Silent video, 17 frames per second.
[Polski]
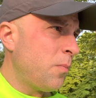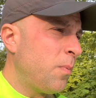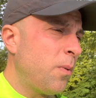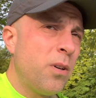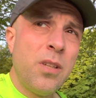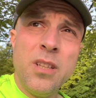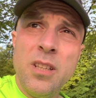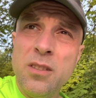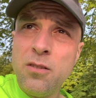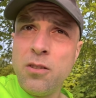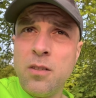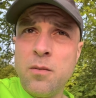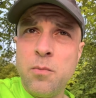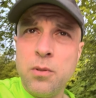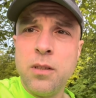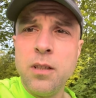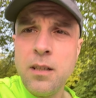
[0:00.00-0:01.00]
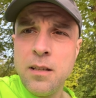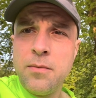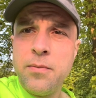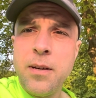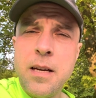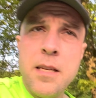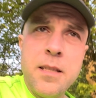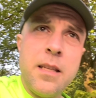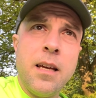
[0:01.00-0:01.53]
pory to są o tyle
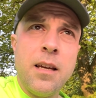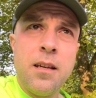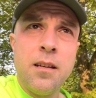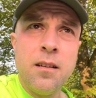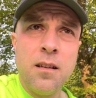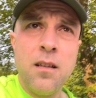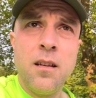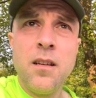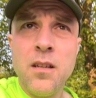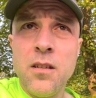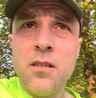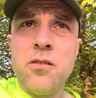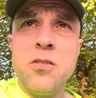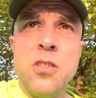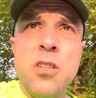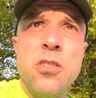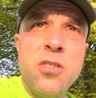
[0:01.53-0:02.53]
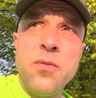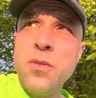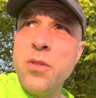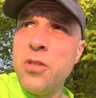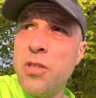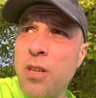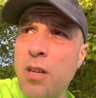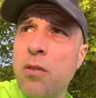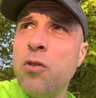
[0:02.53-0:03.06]
fajne, że
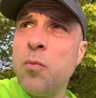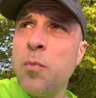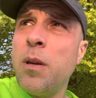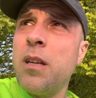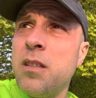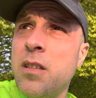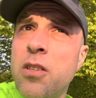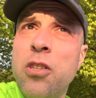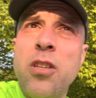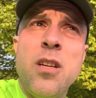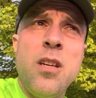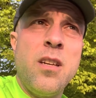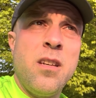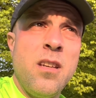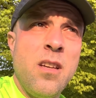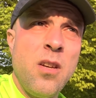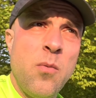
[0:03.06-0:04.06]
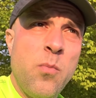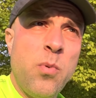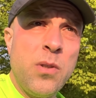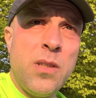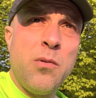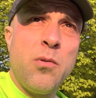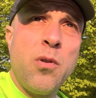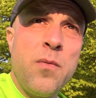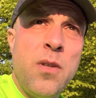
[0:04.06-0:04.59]
rzeczywiście już biegnie się po
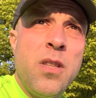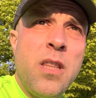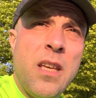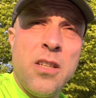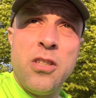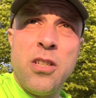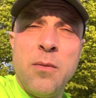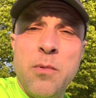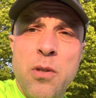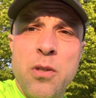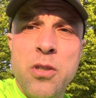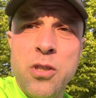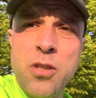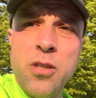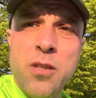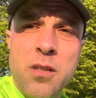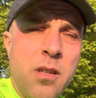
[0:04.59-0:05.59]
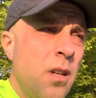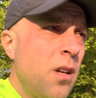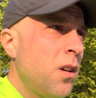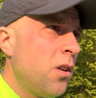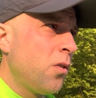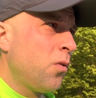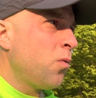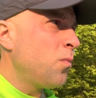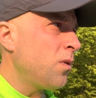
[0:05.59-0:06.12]
całkowitej ciemności.
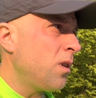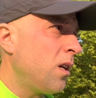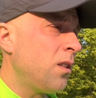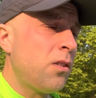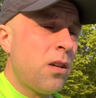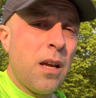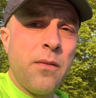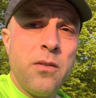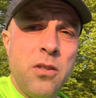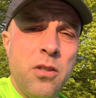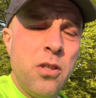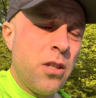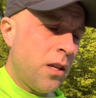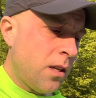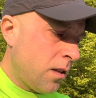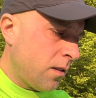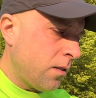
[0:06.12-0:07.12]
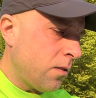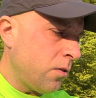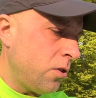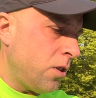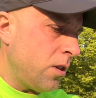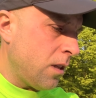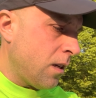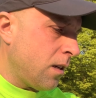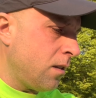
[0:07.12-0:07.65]
U mnie, tak jak widzicie, jest
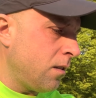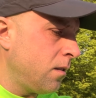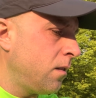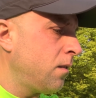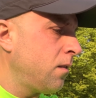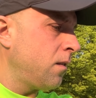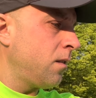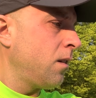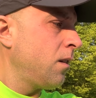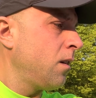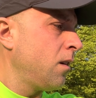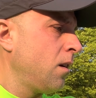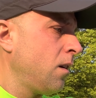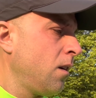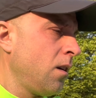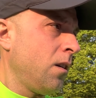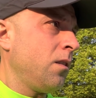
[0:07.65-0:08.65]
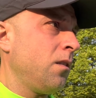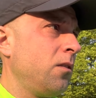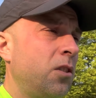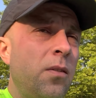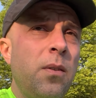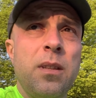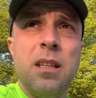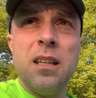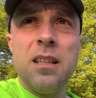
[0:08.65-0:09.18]
godzina
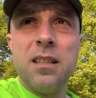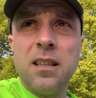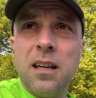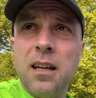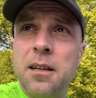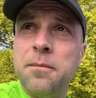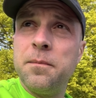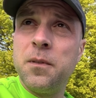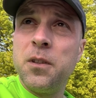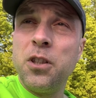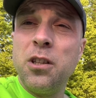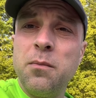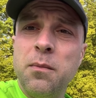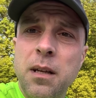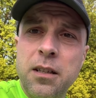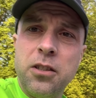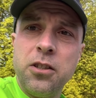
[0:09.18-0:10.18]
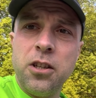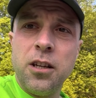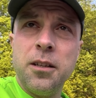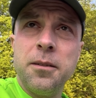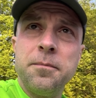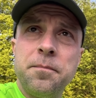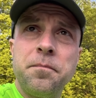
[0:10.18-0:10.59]
19.17